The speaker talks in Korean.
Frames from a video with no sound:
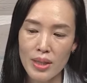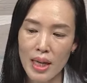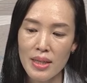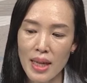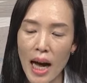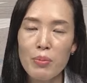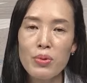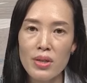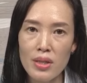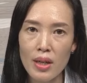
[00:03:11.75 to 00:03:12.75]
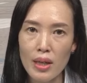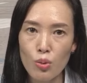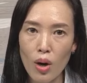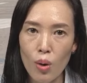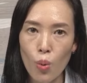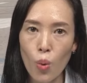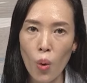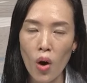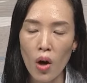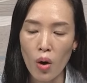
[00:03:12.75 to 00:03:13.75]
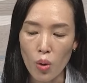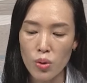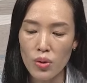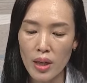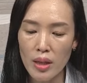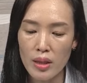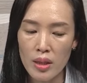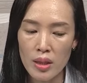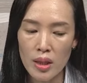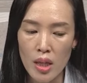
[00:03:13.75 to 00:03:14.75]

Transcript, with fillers: 차체 하부을 인식하기도 하고 어떤 데는